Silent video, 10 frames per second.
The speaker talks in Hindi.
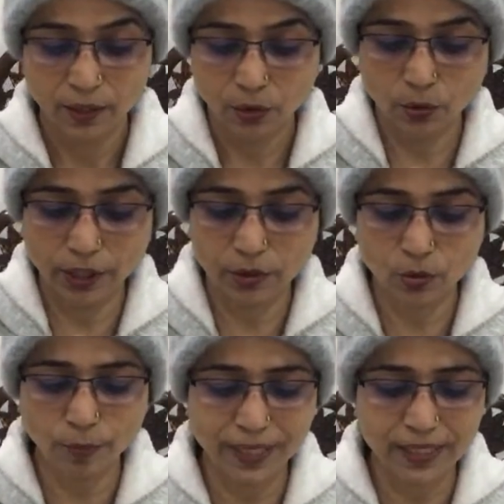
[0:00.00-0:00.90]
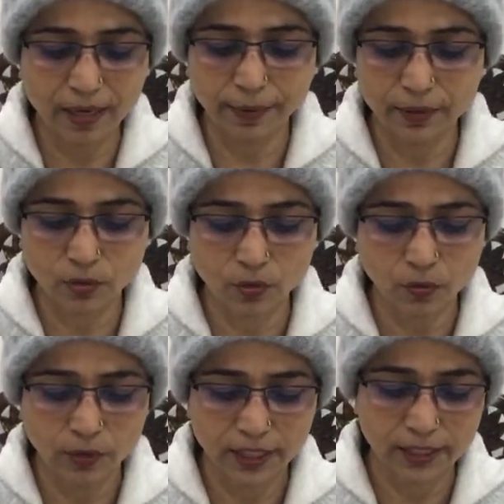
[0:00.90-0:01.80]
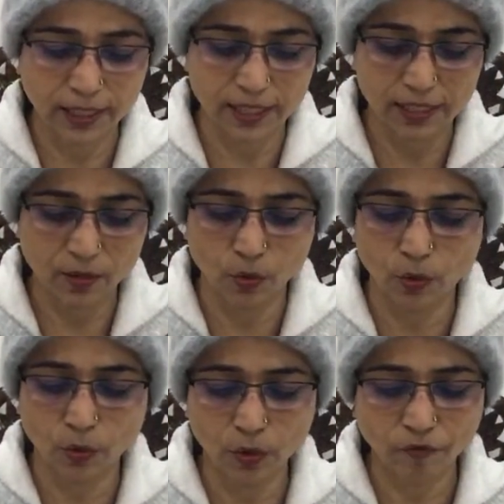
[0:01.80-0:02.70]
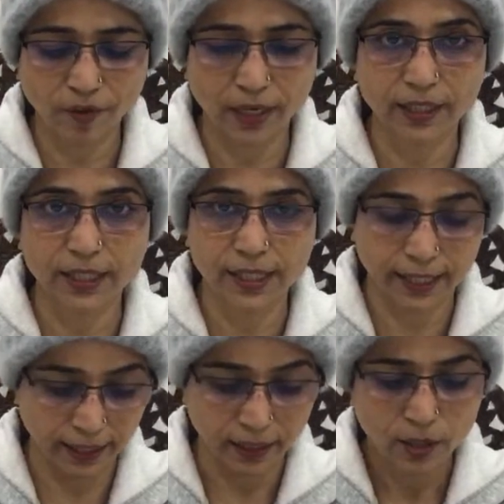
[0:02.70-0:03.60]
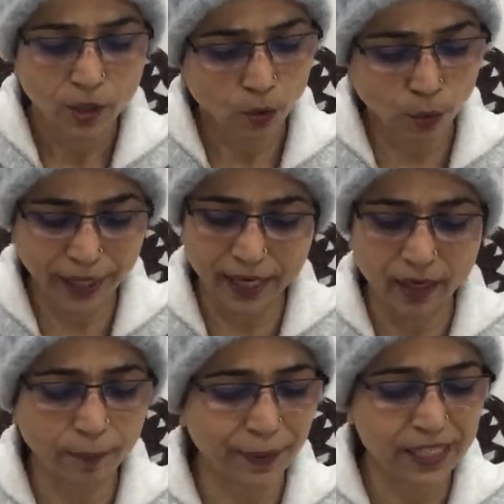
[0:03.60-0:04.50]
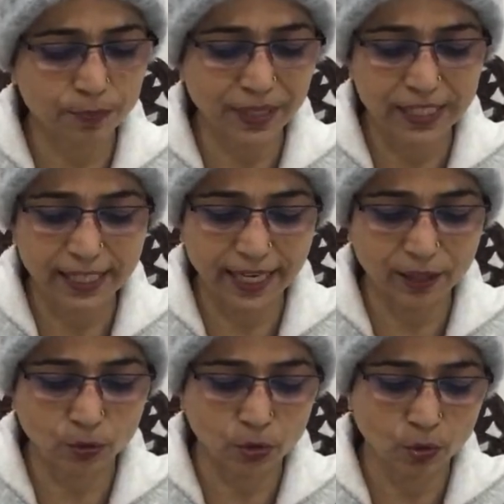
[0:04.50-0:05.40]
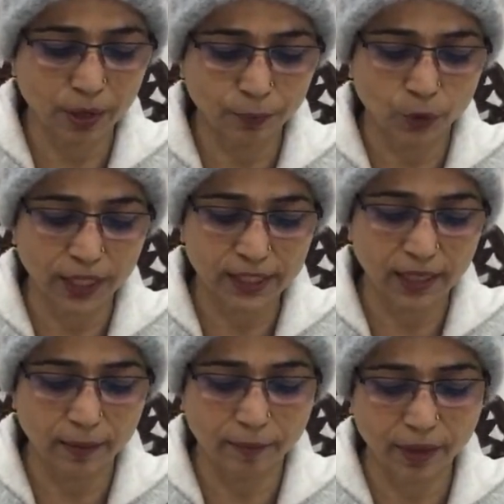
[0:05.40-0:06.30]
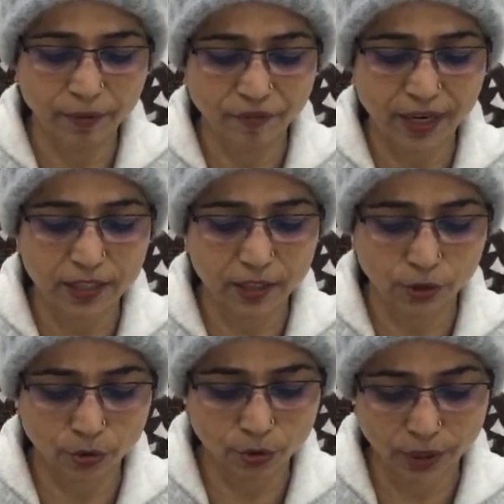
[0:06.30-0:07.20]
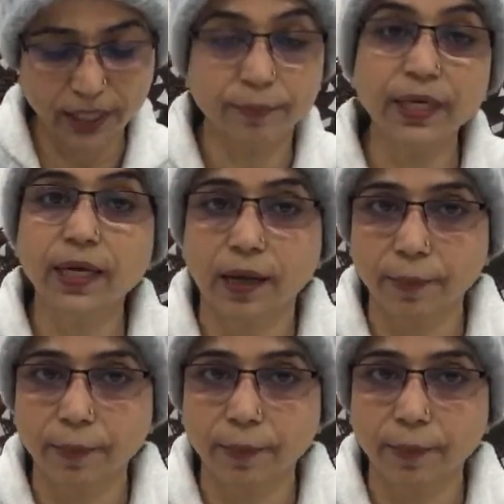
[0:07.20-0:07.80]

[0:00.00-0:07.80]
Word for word: तो इसको बस आप इसको इस तरह से गोल गोल फाड़ते जाइए कोई अगर पीस बच गया तो उसको आप थोड़ा सा लंबा भी फाड़ सकते हो क्योंकि ये भी काम